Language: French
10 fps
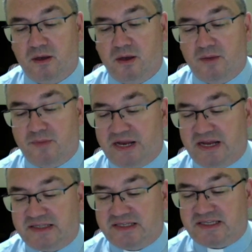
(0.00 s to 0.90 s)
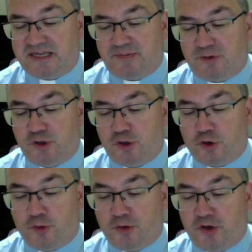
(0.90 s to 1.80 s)
Mais les disciples ne
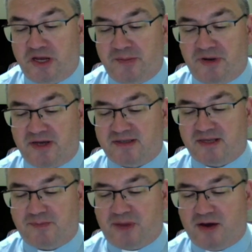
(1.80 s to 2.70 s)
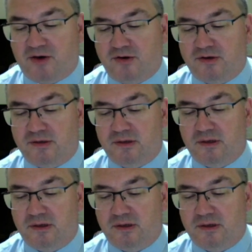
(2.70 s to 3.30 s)
comprenaient pas cette parole.